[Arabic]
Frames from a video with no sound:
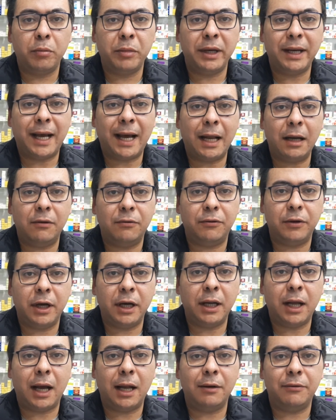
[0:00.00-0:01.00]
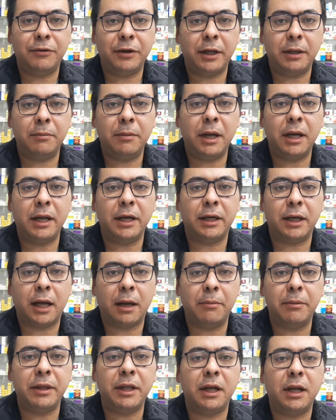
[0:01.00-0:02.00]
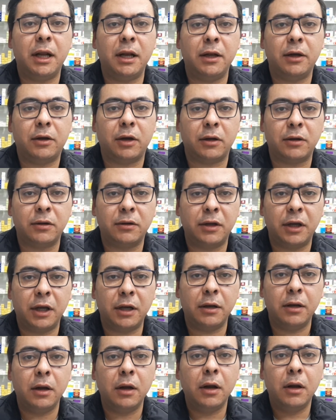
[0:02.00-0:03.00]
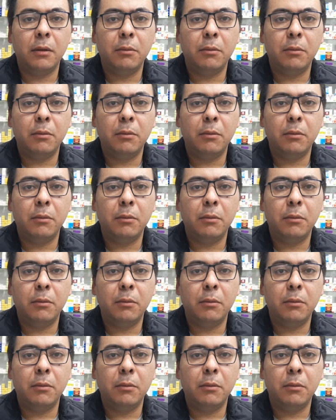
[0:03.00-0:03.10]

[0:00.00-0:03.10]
من 1000 إلى 2000 مللي جرام من الإل كارنيتين